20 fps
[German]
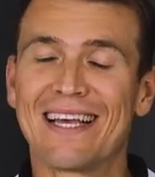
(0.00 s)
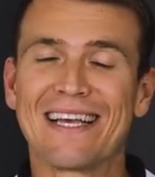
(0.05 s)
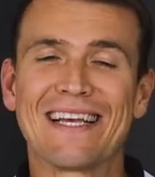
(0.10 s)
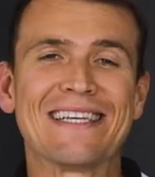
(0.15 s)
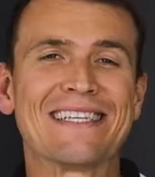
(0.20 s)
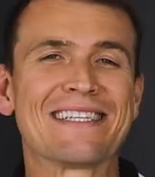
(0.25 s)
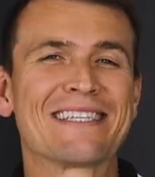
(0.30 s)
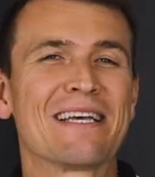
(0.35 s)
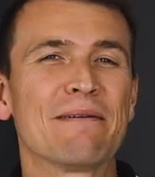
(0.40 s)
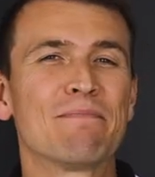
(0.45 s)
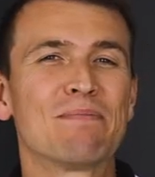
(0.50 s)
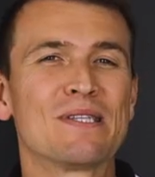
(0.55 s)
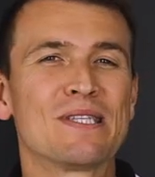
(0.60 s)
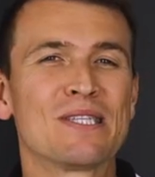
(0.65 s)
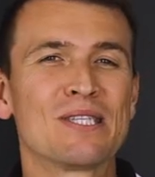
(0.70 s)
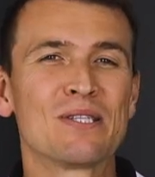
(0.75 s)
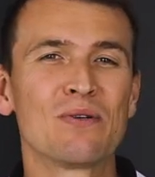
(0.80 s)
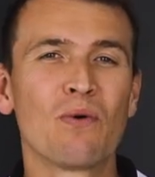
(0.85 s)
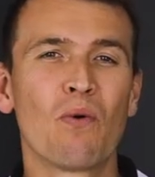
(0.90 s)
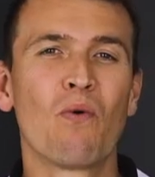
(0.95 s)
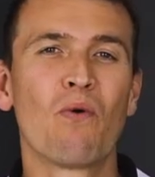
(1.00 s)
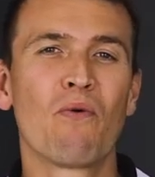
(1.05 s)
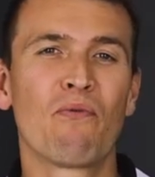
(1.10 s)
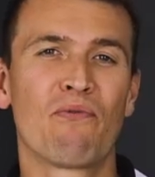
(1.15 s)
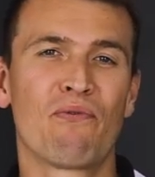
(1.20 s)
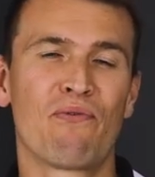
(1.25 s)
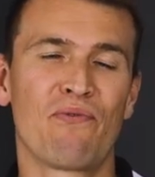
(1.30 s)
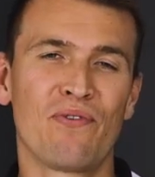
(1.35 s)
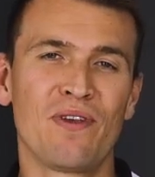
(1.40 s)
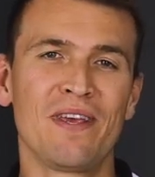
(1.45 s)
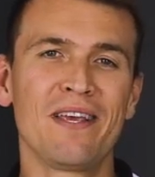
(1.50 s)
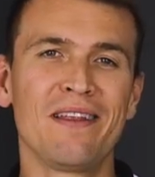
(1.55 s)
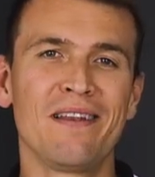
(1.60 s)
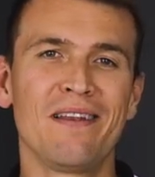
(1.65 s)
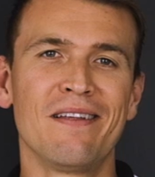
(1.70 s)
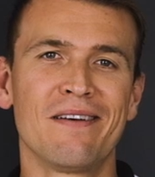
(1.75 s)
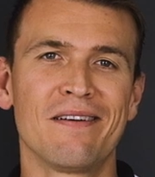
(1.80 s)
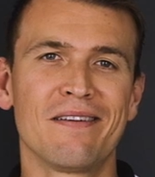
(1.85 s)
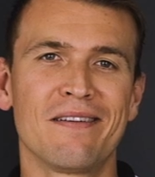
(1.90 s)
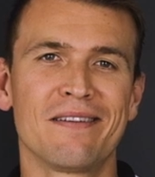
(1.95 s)
Es gibt so
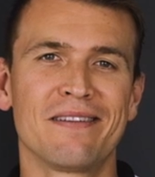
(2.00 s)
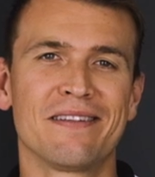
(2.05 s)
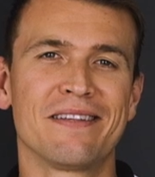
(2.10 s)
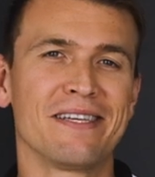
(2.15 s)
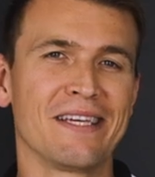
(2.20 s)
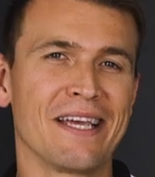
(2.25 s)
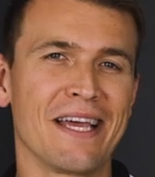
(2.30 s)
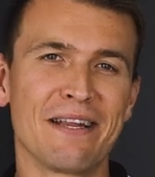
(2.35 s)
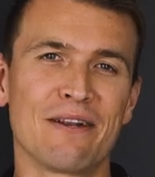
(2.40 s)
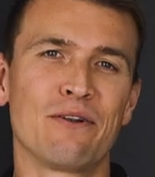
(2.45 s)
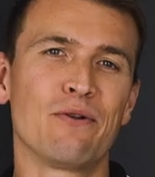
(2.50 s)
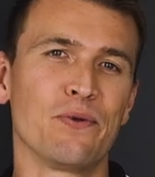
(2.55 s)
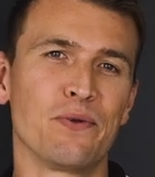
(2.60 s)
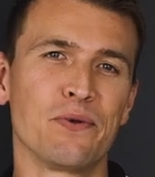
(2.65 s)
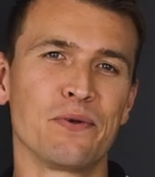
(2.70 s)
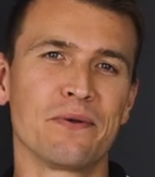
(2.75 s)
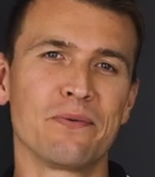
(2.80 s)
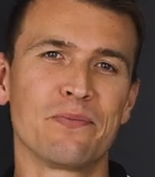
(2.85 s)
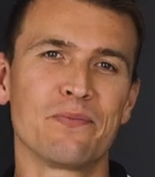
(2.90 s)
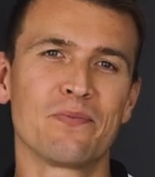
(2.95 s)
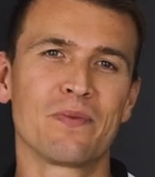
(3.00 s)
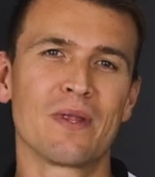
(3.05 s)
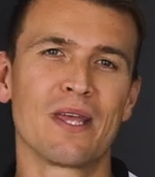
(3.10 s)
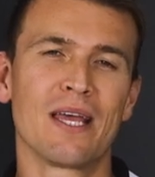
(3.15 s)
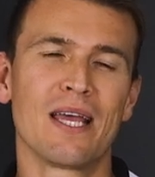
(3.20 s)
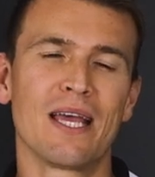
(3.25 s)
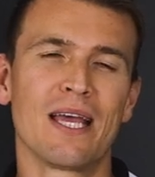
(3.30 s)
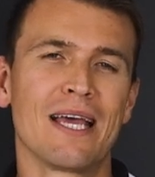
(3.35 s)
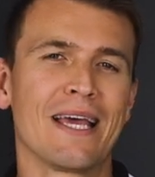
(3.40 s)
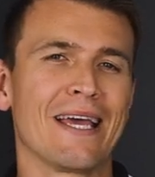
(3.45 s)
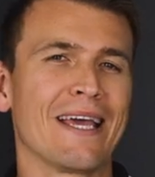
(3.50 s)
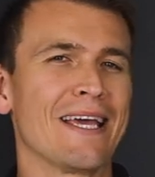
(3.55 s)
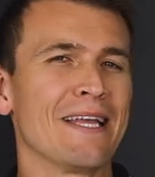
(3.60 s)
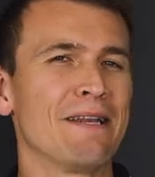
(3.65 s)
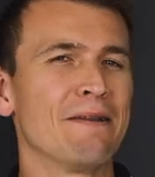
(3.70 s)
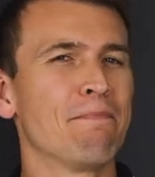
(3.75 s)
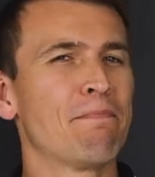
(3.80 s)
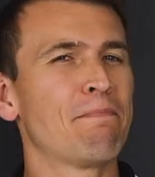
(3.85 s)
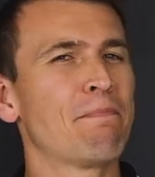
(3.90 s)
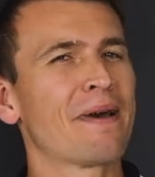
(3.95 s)
viele Diätlügen.
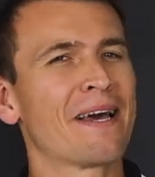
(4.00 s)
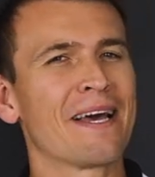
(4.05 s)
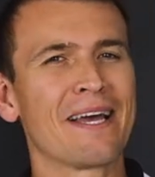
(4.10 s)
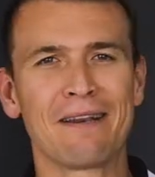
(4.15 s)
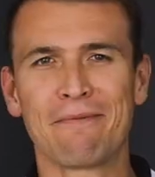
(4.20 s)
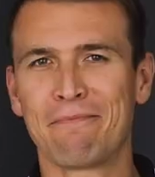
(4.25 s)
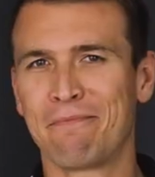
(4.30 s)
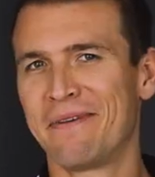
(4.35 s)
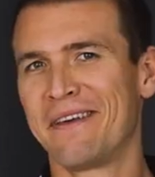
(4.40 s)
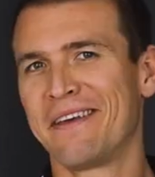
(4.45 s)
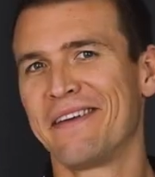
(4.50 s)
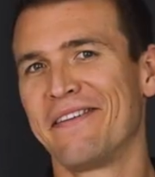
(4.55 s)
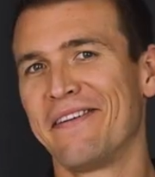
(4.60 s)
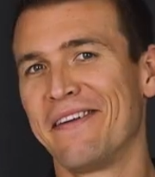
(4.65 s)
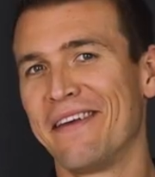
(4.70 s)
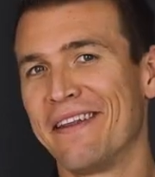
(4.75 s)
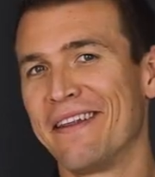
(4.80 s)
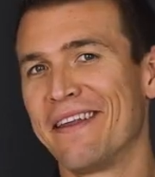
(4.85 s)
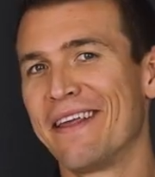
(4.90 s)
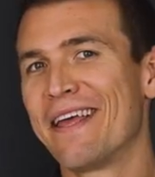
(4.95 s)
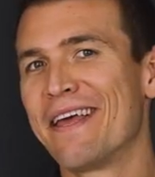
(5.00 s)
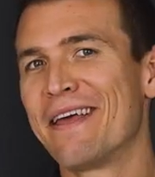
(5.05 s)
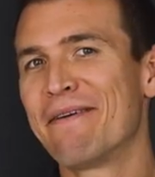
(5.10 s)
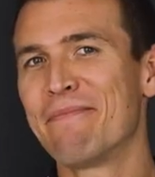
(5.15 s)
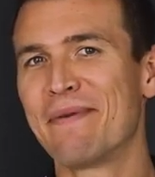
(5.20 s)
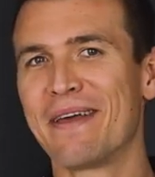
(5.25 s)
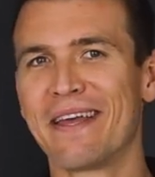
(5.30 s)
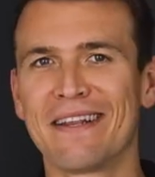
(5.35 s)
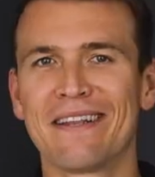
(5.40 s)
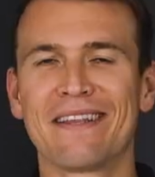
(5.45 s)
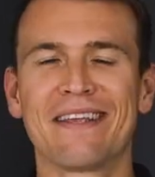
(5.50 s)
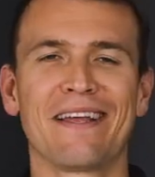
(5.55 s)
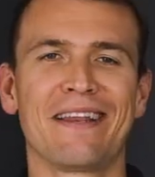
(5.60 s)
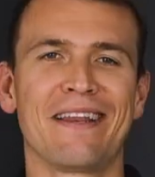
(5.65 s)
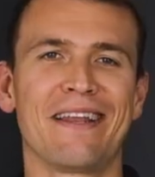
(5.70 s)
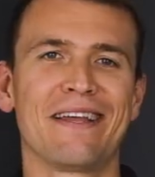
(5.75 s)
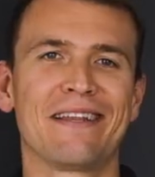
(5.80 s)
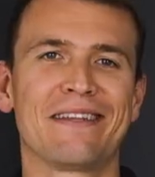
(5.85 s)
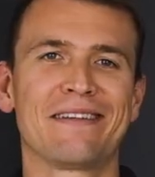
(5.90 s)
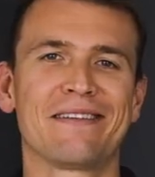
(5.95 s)
In Printmedien, im
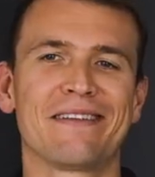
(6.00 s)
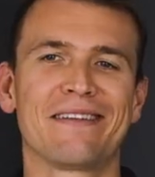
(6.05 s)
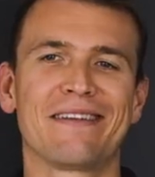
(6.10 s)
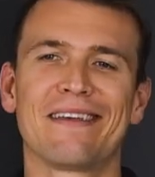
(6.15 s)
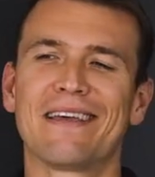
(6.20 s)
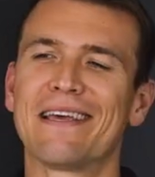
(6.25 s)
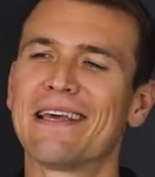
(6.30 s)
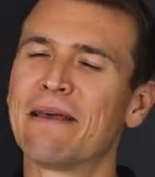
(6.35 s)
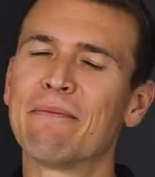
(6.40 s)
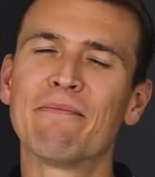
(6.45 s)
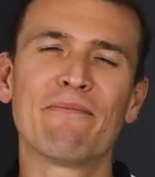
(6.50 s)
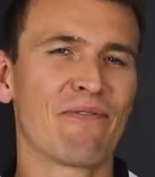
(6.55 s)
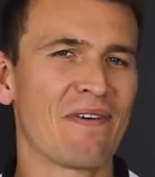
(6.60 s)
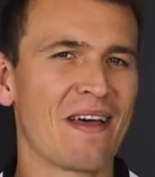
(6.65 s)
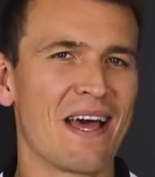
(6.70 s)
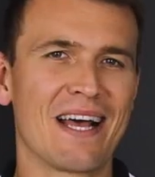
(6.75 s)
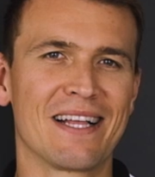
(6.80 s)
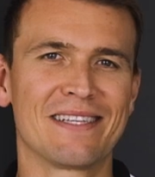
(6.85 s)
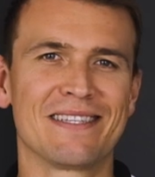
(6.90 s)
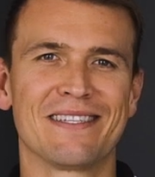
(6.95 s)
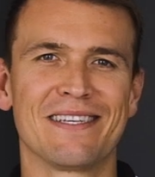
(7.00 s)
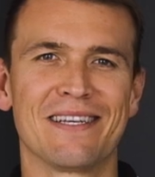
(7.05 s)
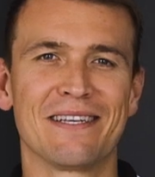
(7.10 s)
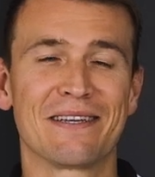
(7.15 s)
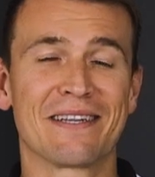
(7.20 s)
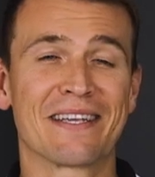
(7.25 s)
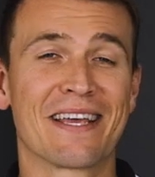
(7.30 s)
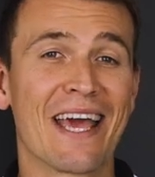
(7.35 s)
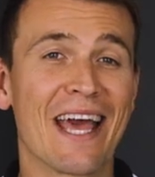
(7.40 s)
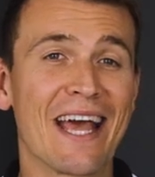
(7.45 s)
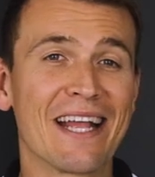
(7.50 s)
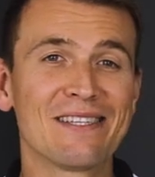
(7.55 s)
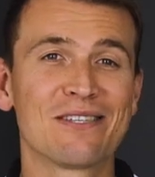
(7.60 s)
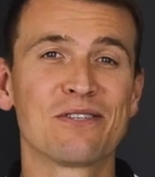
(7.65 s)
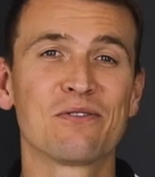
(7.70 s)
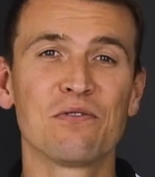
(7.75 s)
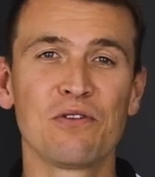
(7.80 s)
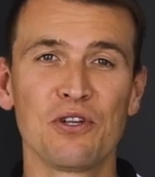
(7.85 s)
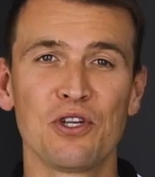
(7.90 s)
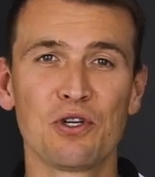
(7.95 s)
Internet, im Fernsehen.
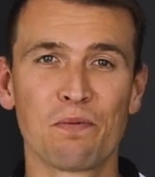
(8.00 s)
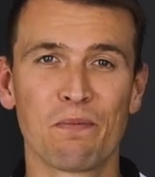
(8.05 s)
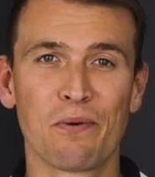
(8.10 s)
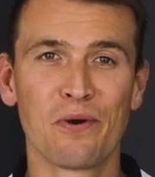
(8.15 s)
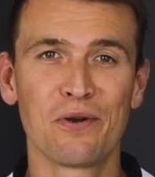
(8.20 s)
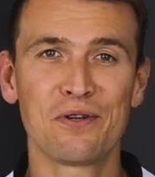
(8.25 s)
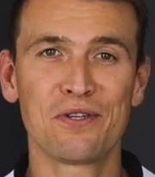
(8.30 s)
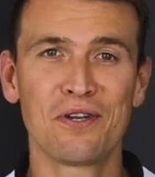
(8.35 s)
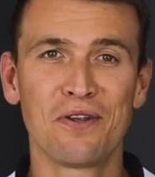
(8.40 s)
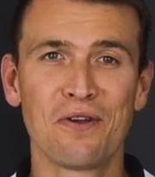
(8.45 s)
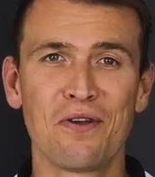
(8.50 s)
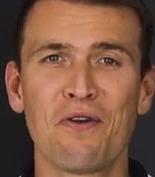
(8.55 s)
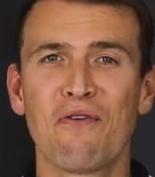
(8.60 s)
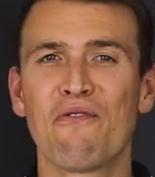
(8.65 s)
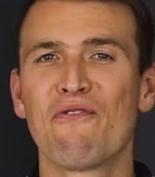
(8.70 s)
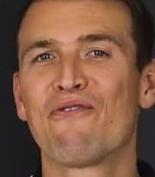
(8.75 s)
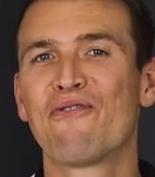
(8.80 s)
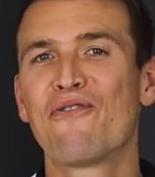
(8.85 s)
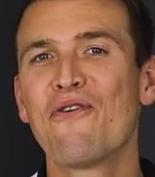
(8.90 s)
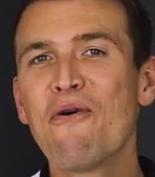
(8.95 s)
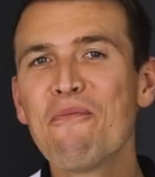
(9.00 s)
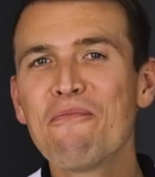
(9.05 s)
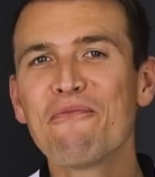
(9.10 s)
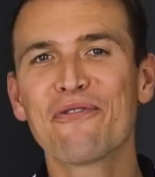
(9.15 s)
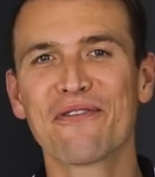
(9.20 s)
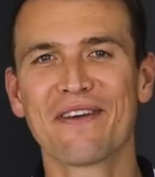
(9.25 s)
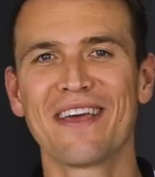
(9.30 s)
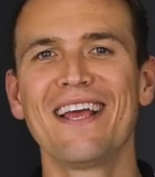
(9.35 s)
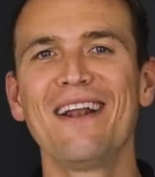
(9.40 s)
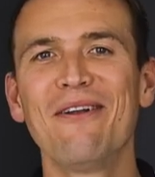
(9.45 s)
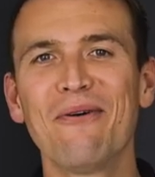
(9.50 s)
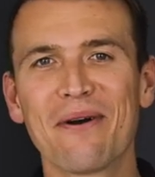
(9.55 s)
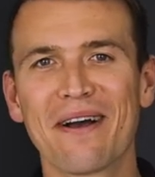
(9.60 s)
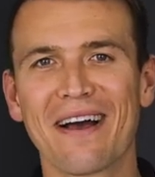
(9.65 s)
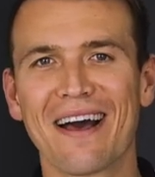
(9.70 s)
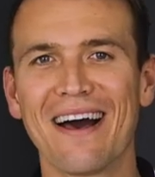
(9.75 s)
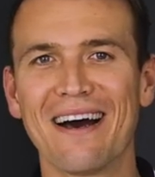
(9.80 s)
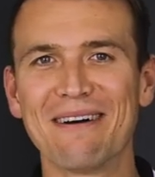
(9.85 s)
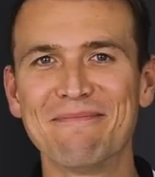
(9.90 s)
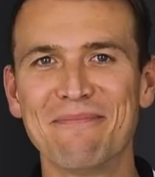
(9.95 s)
Kennst du die Sprüche 5
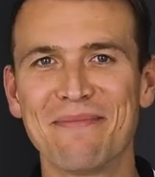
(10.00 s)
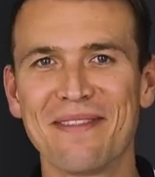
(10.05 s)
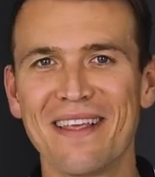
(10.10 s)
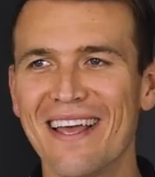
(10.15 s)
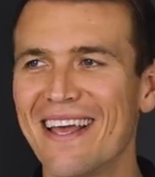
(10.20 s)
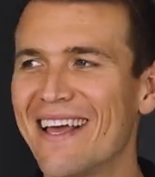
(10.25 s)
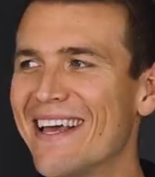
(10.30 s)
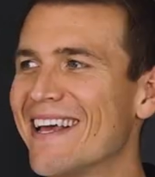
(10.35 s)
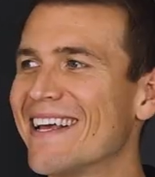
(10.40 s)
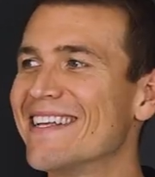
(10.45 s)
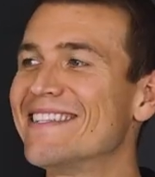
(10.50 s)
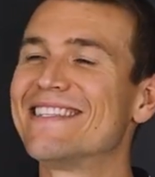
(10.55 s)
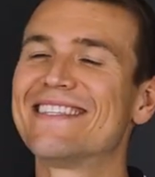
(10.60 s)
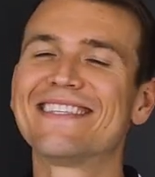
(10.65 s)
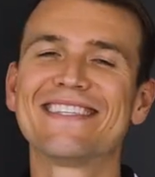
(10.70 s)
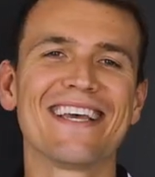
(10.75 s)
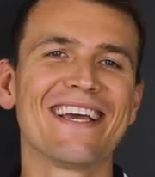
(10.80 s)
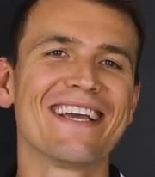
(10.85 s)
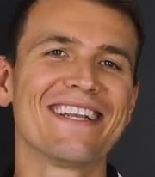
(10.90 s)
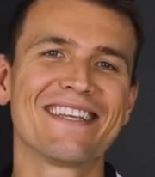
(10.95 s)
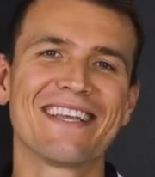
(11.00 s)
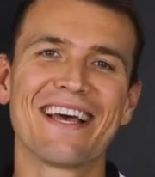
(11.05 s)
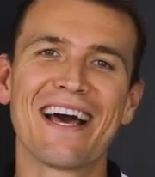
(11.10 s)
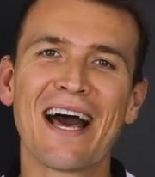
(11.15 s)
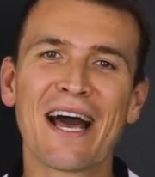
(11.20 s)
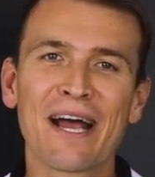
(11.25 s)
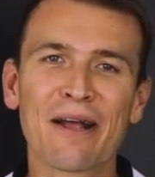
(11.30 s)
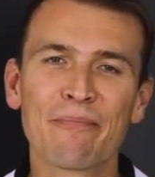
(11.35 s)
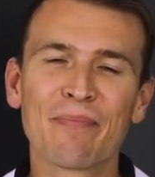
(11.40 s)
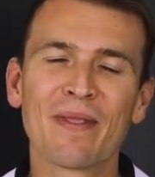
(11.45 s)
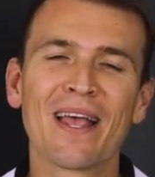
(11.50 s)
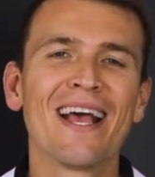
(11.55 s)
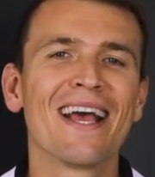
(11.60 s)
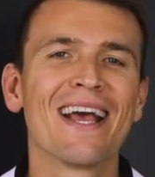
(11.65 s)
Kilogramm in 10 Tagen?